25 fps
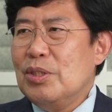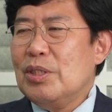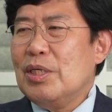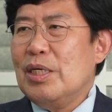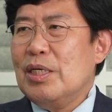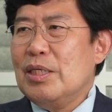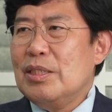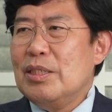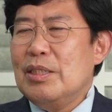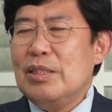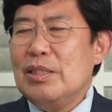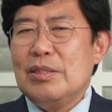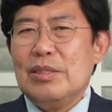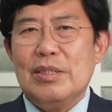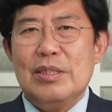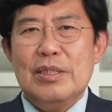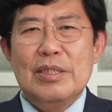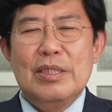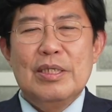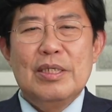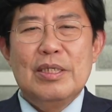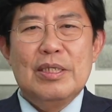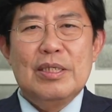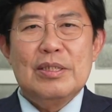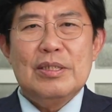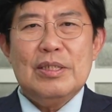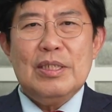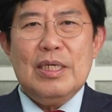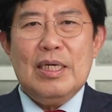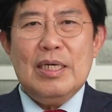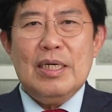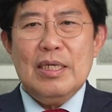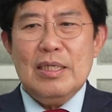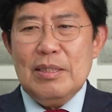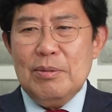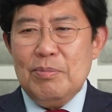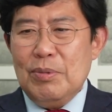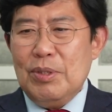예, 음. 그래서
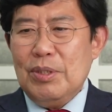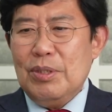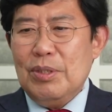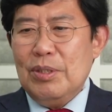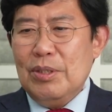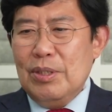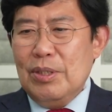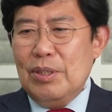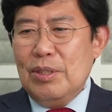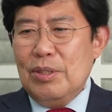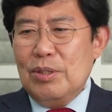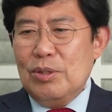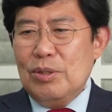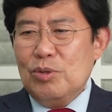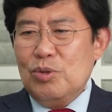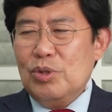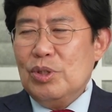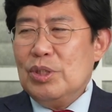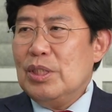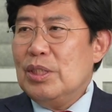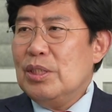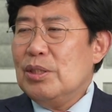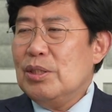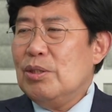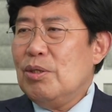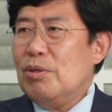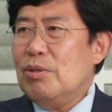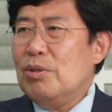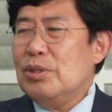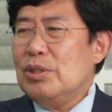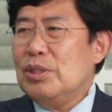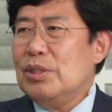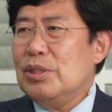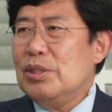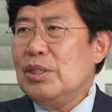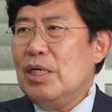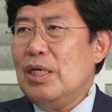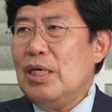차라리 뭐 주식이
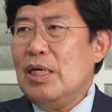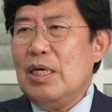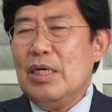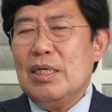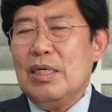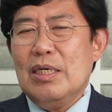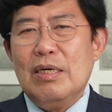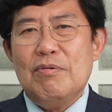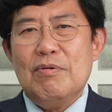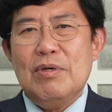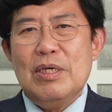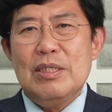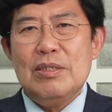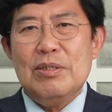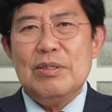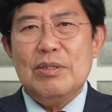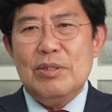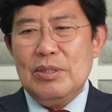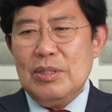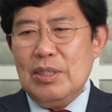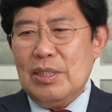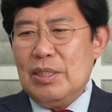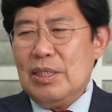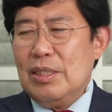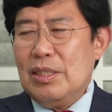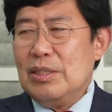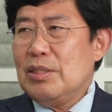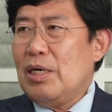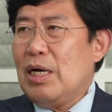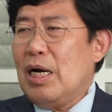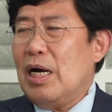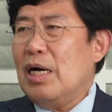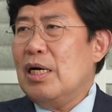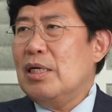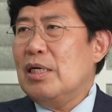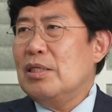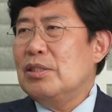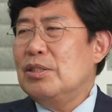떨어진다라고 하는 것에 대해서
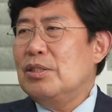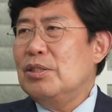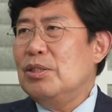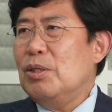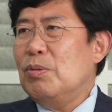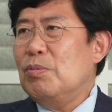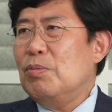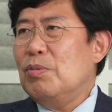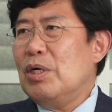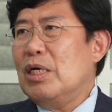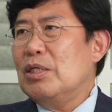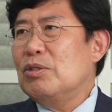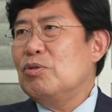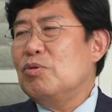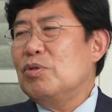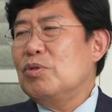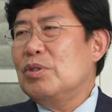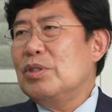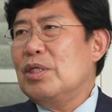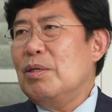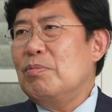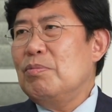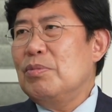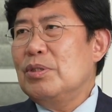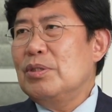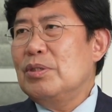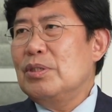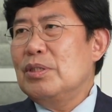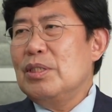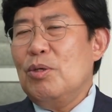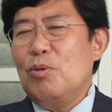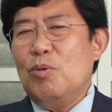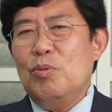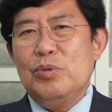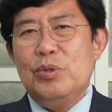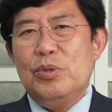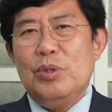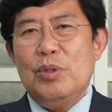강한 신념을 가지고 있다면 이제
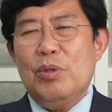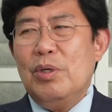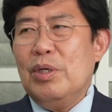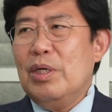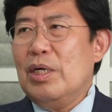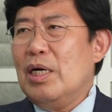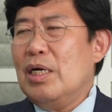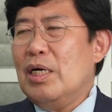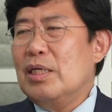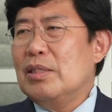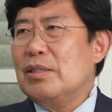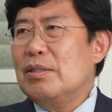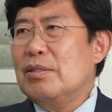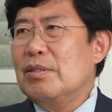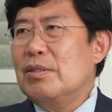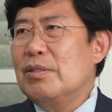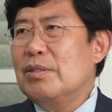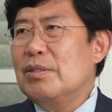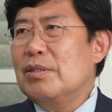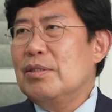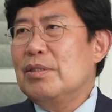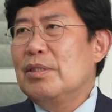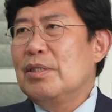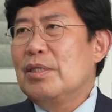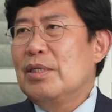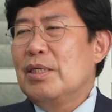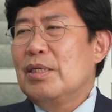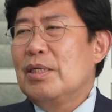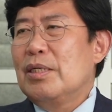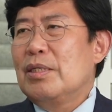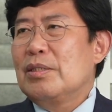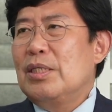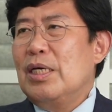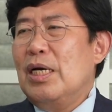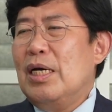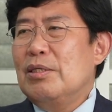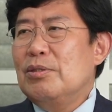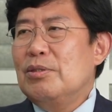옵션 거래 같은 거를
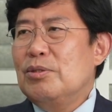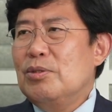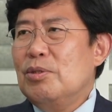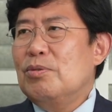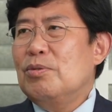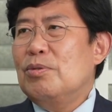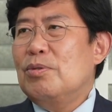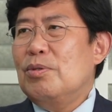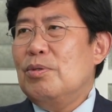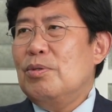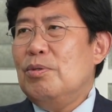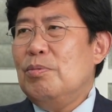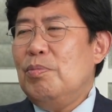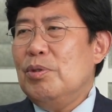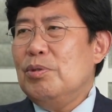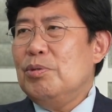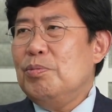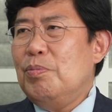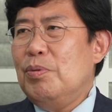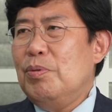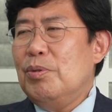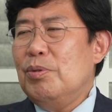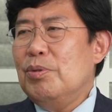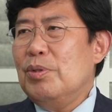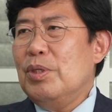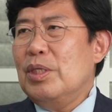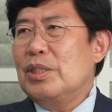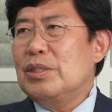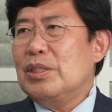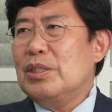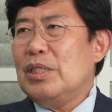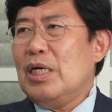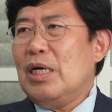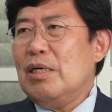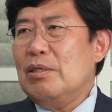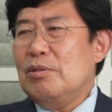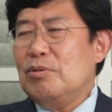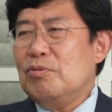제한적으로 포트폴리오에
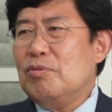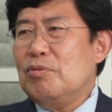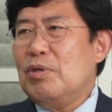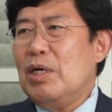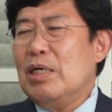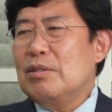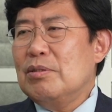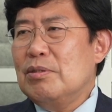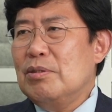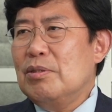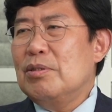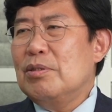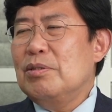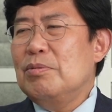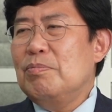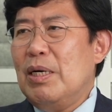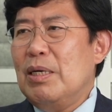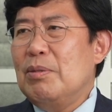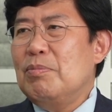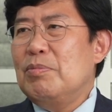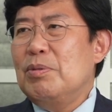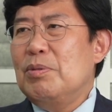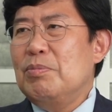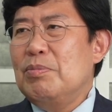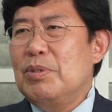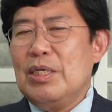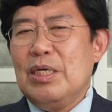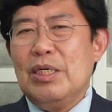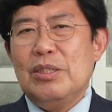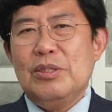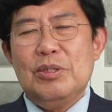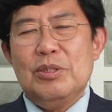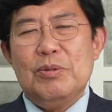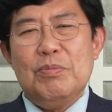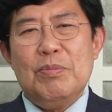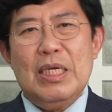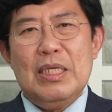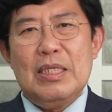짜가지고 하는 거는 음. 방법이
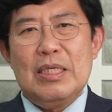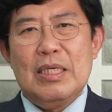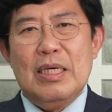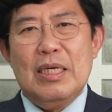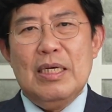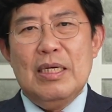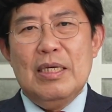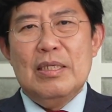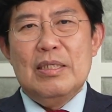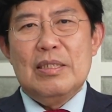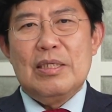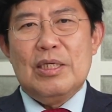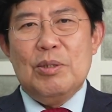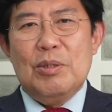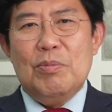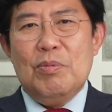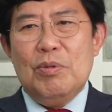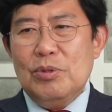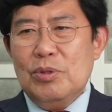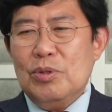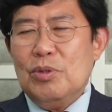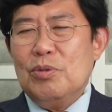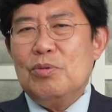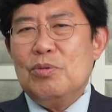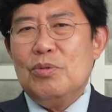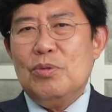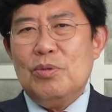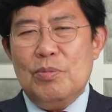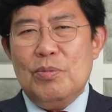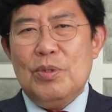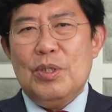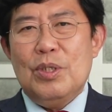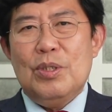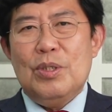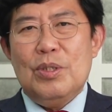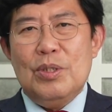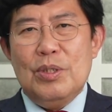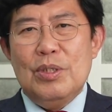있겠지만 기본적으로
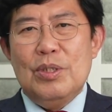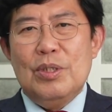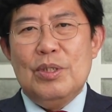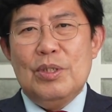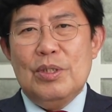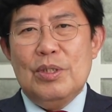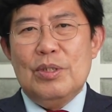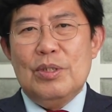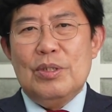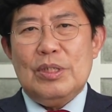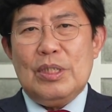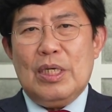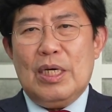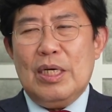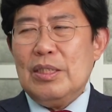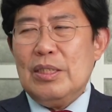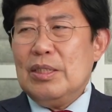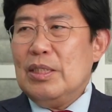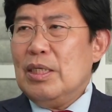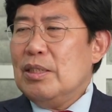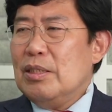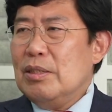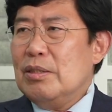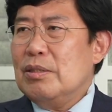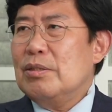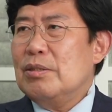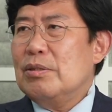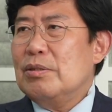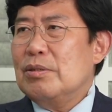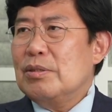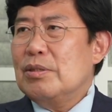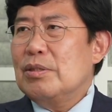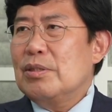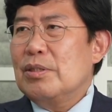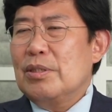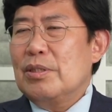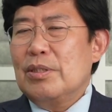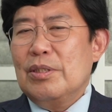뭐 상당히 그
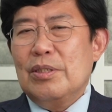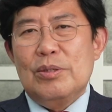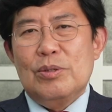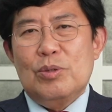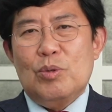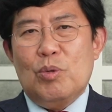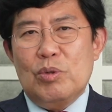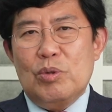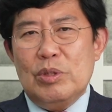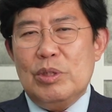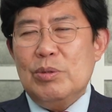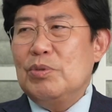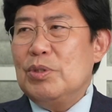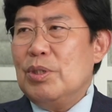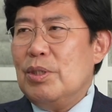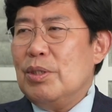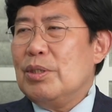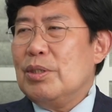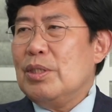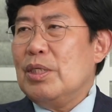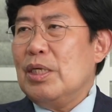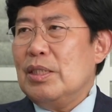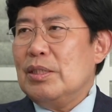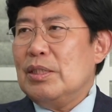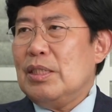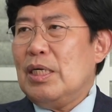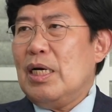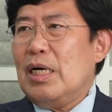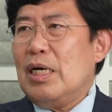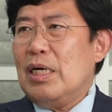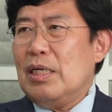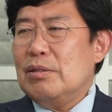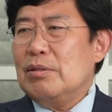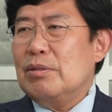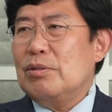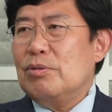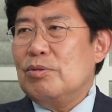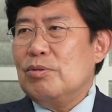조심스럽게 음.
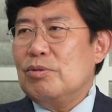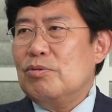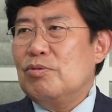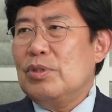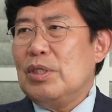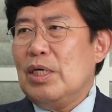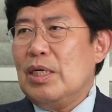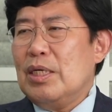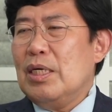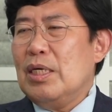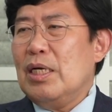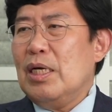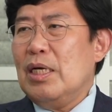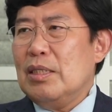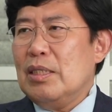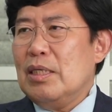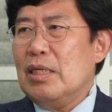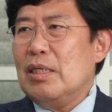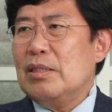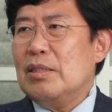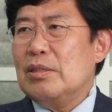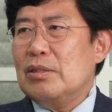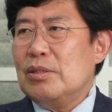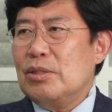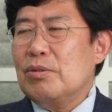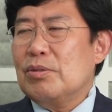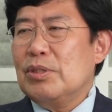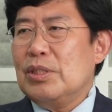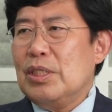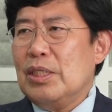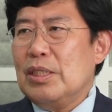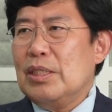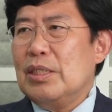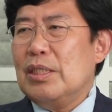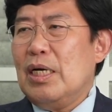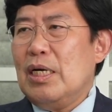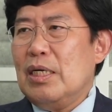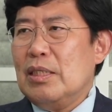잘 구사를 해야 될
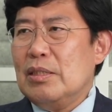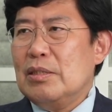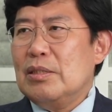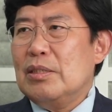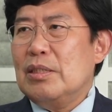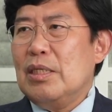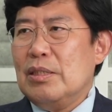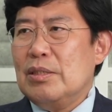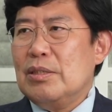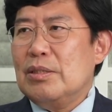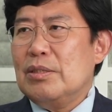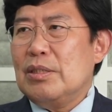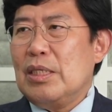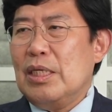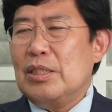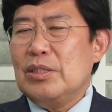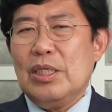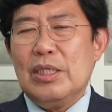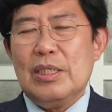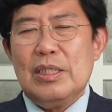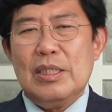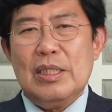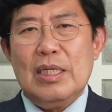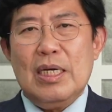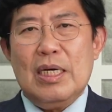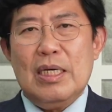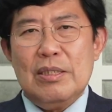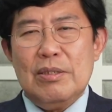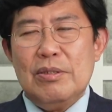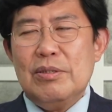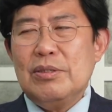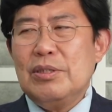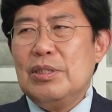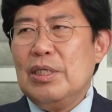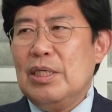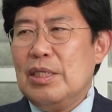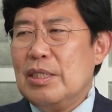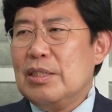정책이다, 대, 대책이다 이런
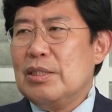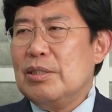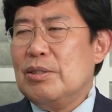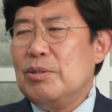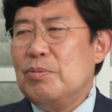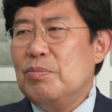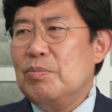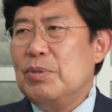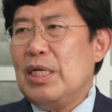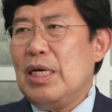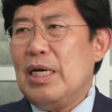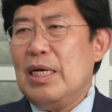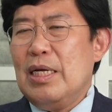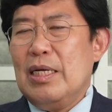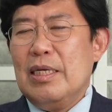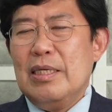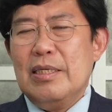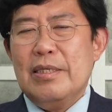생각이 듭니다.